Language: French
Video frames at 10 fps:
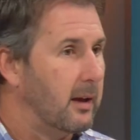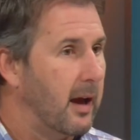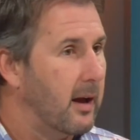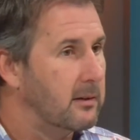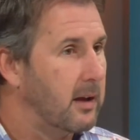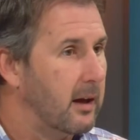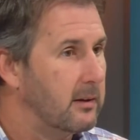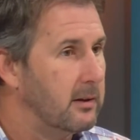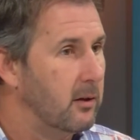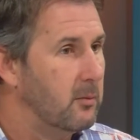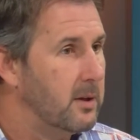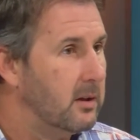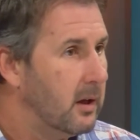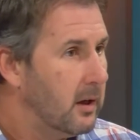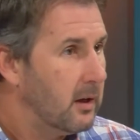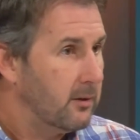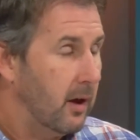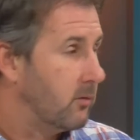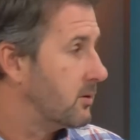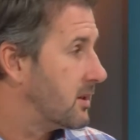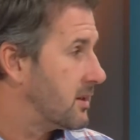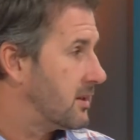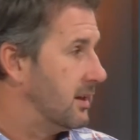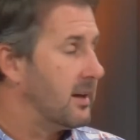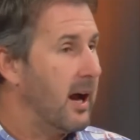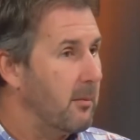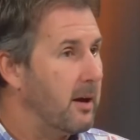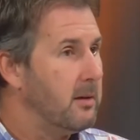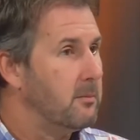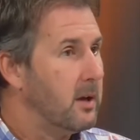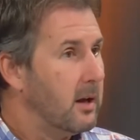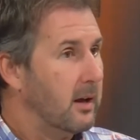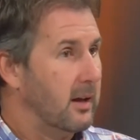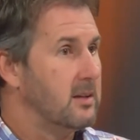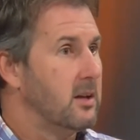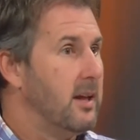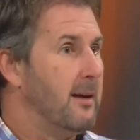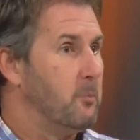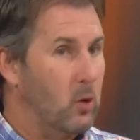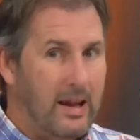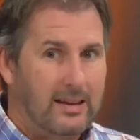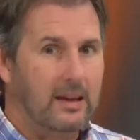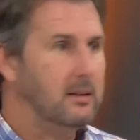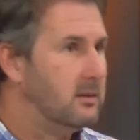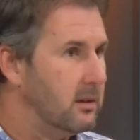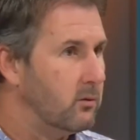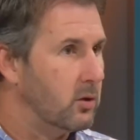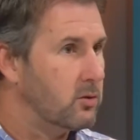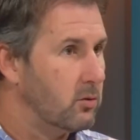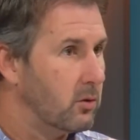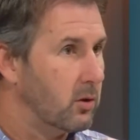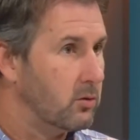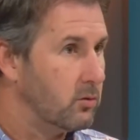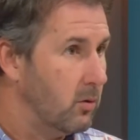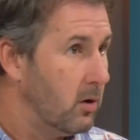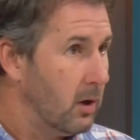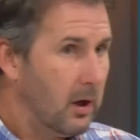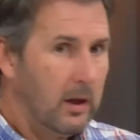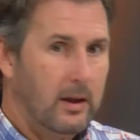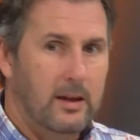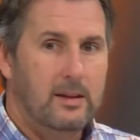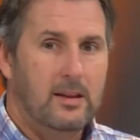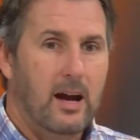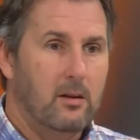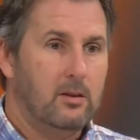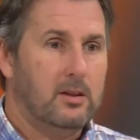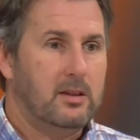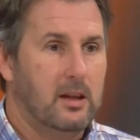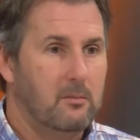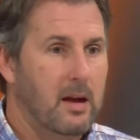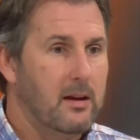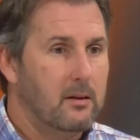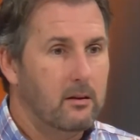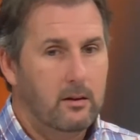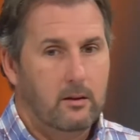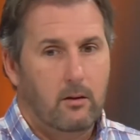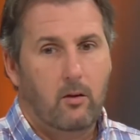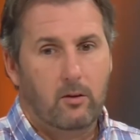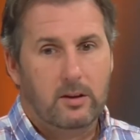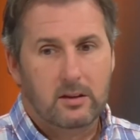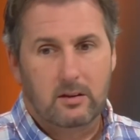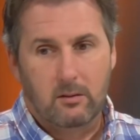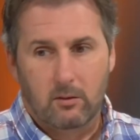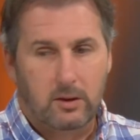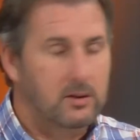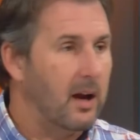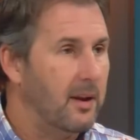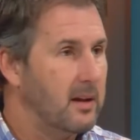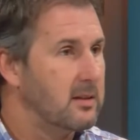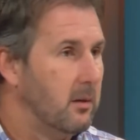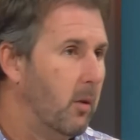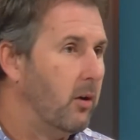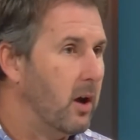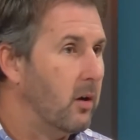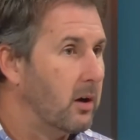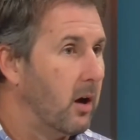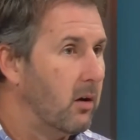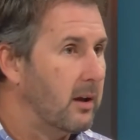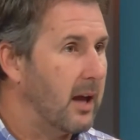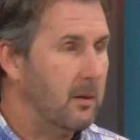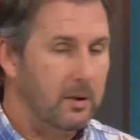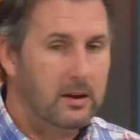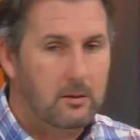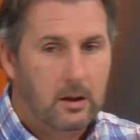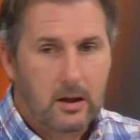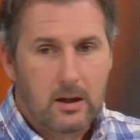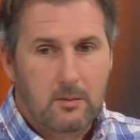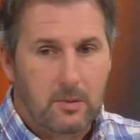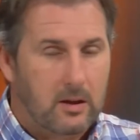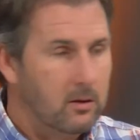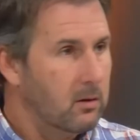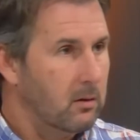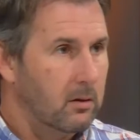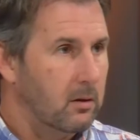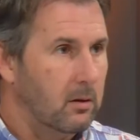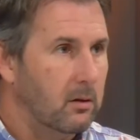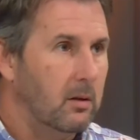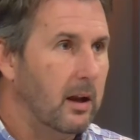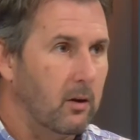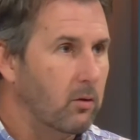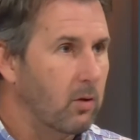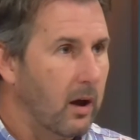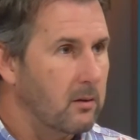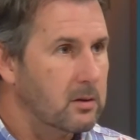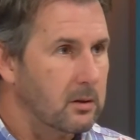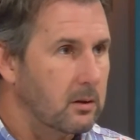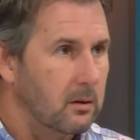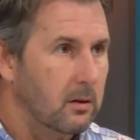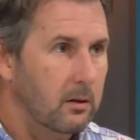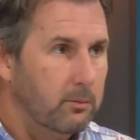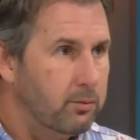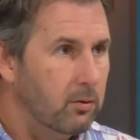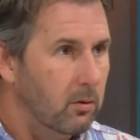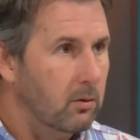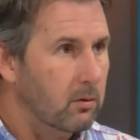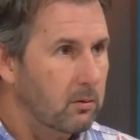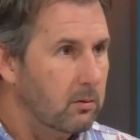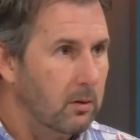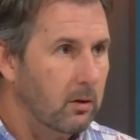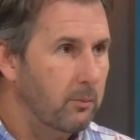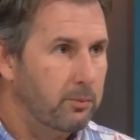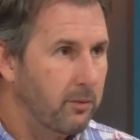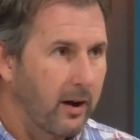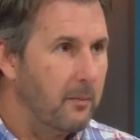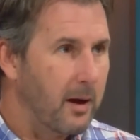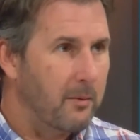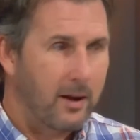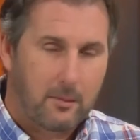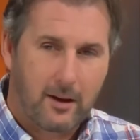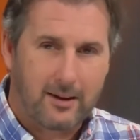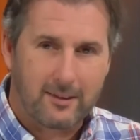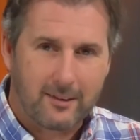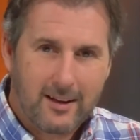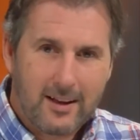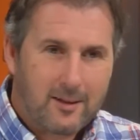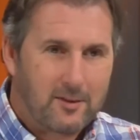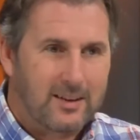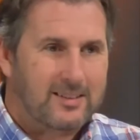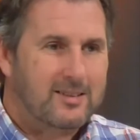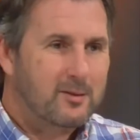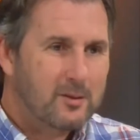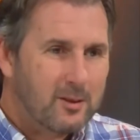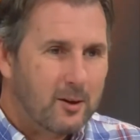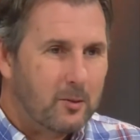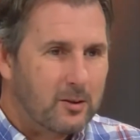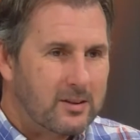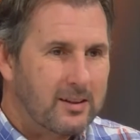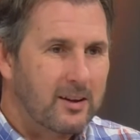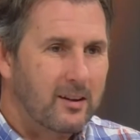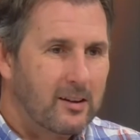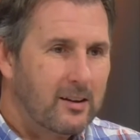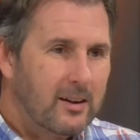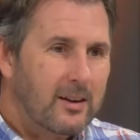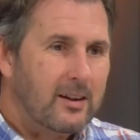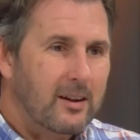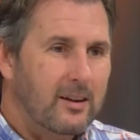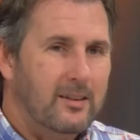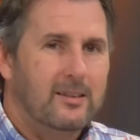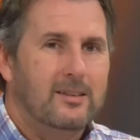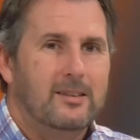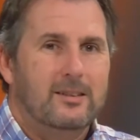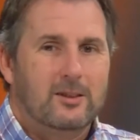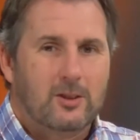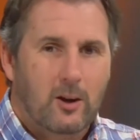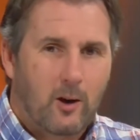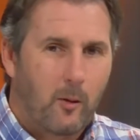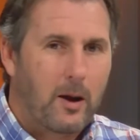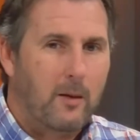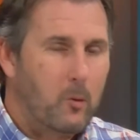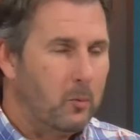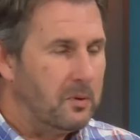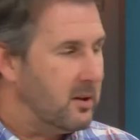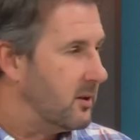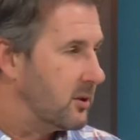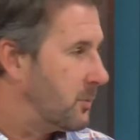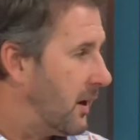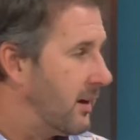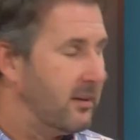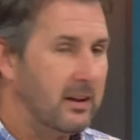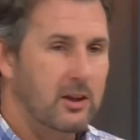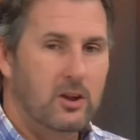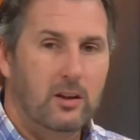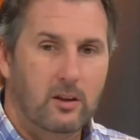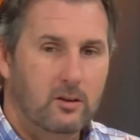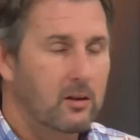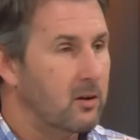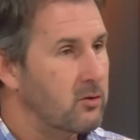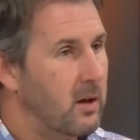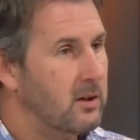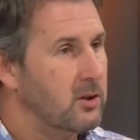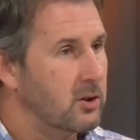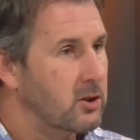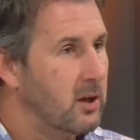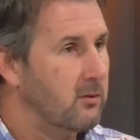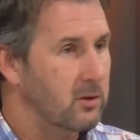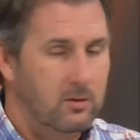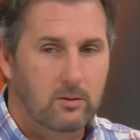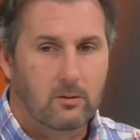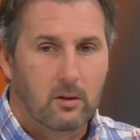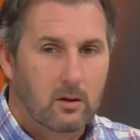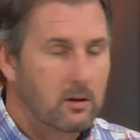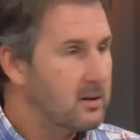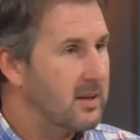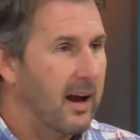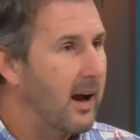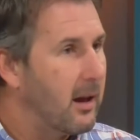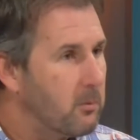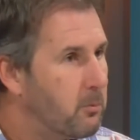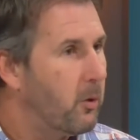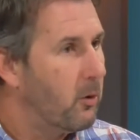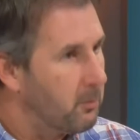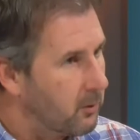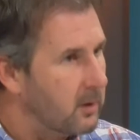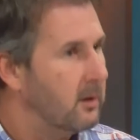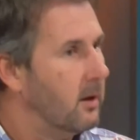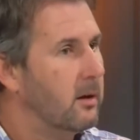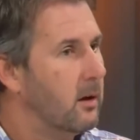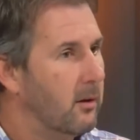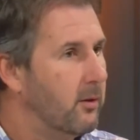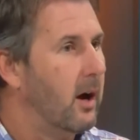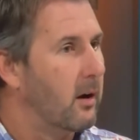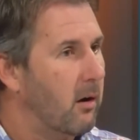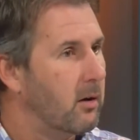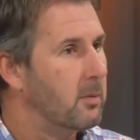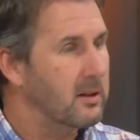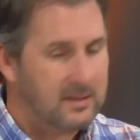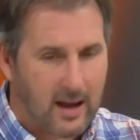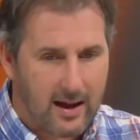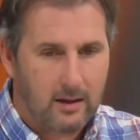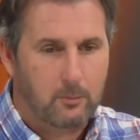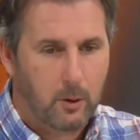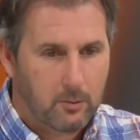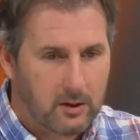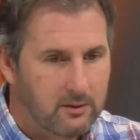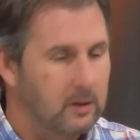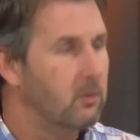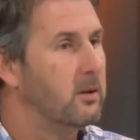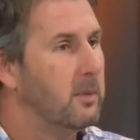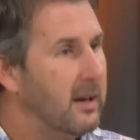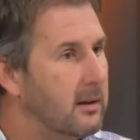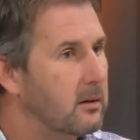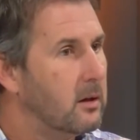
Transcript: 40 41 000. Donc, c'est quand même raisonnable pour la qualité de voiture que tu as. Et dans le segment, on, on a tendance à... Bon, il y a encore la Camry, mais là, euh, la concurrence euh, est plus là. là. Il n'y a plus, vraiment bien. bien. fait tout ça pour dire que euh, je comprends pas. Puis je parlais avec les gens d'Honda quand je suis allé chercher la voiture. Ça rentre pas pour les Honda Ça rentre pas pour les véhicules hybrides.